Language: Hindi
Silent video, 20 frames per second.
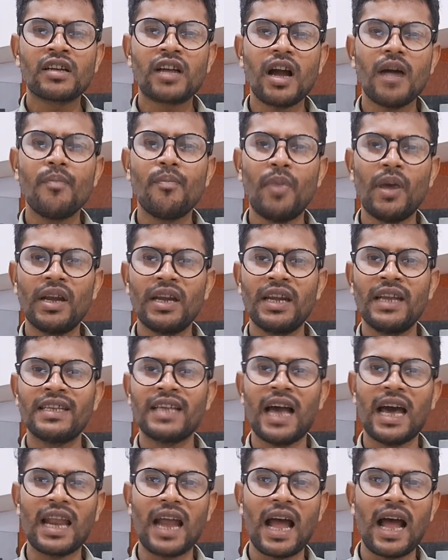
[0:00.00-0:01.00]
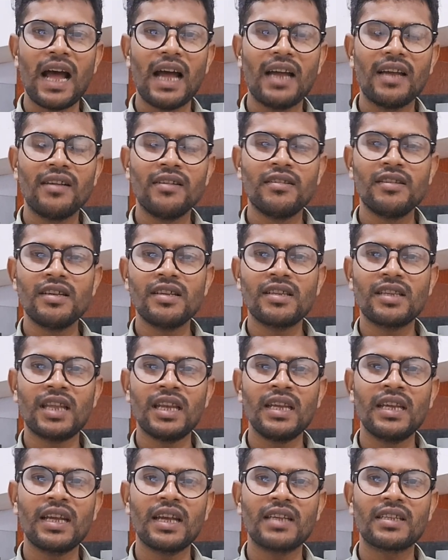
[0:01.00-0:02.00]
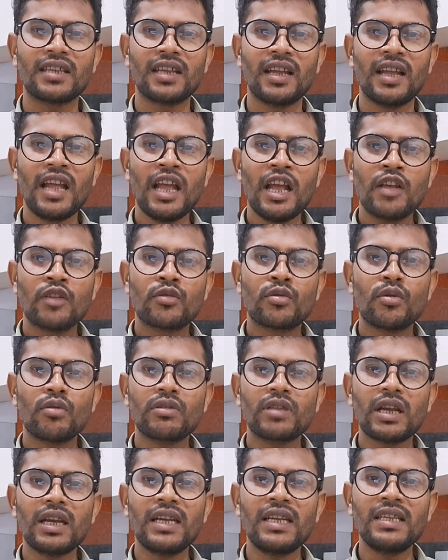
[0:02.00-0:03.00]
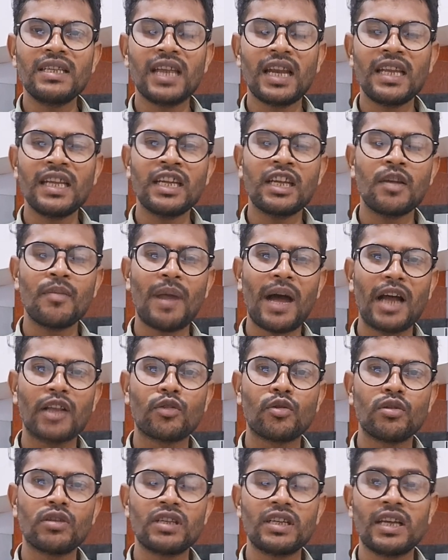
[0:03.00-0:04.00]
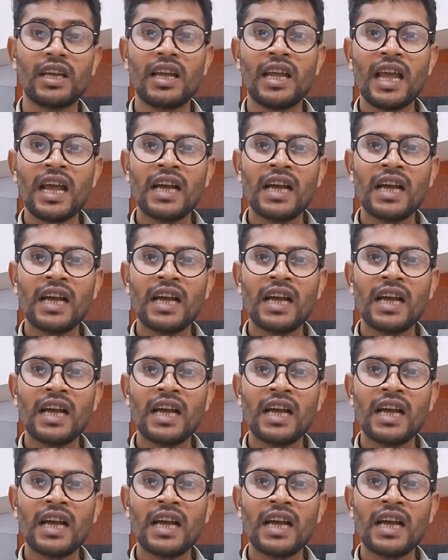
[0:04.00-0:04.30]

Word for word: कब बनने जा रहा है जिस तरीके से सोशल इंजीनियरिंग की बात होती है